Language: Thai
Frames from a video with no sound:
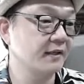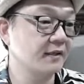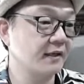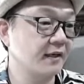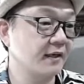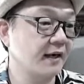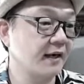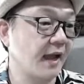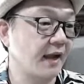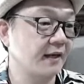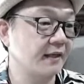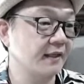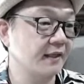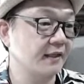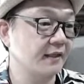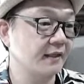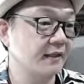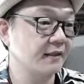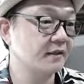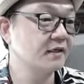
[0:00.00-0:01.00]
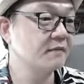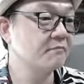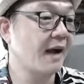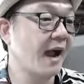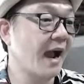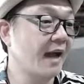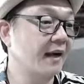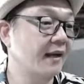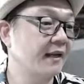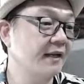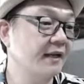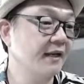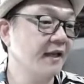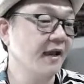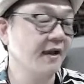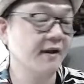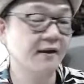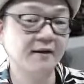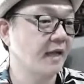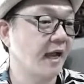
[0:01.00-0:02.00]
ข้างหลังนี่ครึ่งบ้านเลยนะเนี่
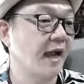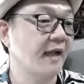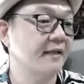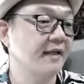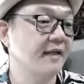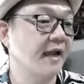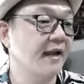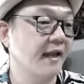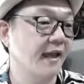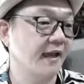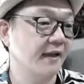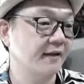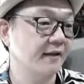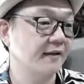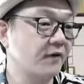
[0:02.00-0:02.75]
ยอ่าใช่แหละ